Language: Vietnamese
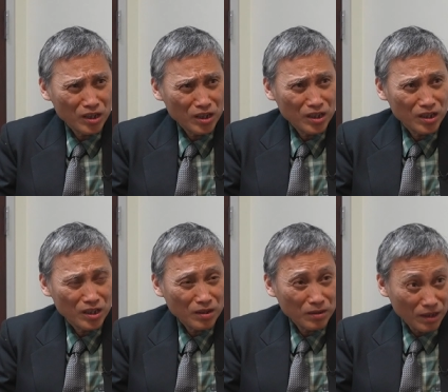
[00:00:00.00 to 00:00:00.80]
Dạ.
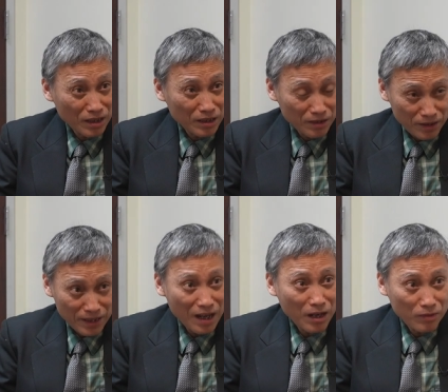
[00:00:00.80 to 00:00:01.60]
Tức là chị
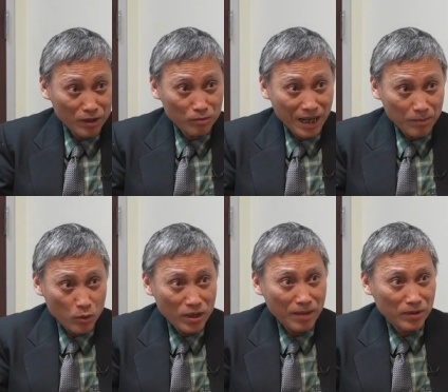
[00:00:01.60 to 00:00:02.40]
đã ở với cộng sản vâng,
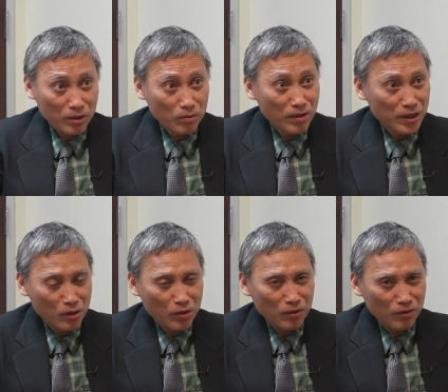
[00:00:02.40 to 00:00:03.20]
4 năm và lúc đó chị
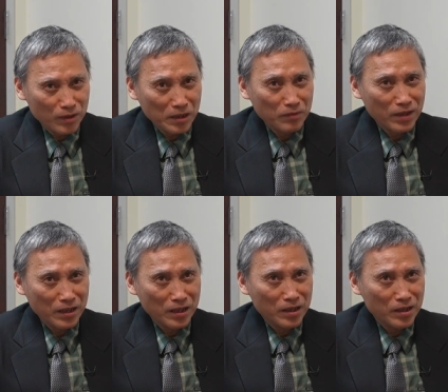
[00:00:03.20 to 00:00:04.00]
không, và,
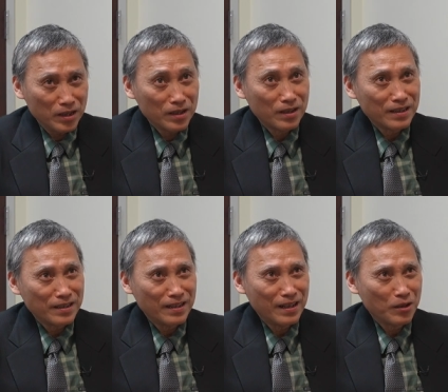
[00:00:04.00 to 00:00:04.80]
và hơn nữa là
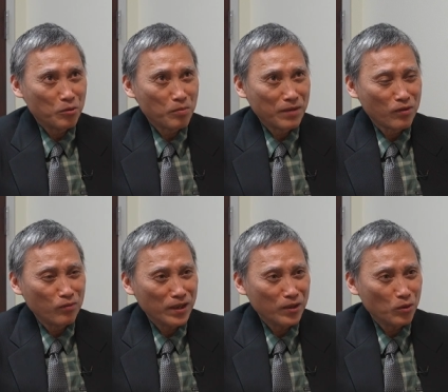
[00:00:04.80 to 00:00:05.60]
chị đã là con mắt phóng
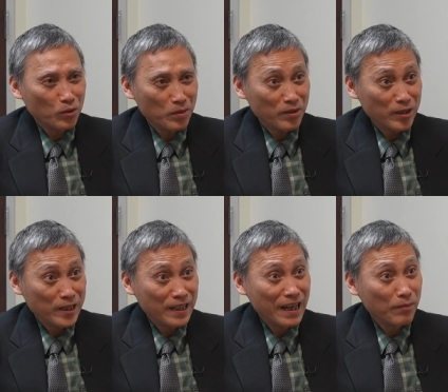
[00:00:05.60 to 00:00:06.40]
viên rồi bởi vì chị
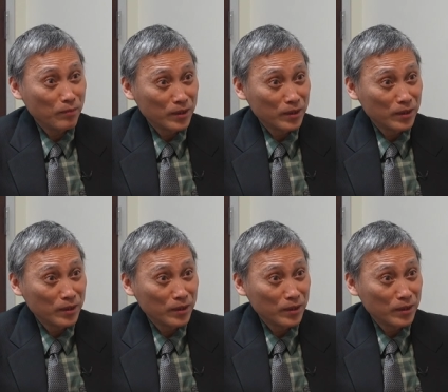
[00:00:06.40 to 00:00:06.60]
đã làm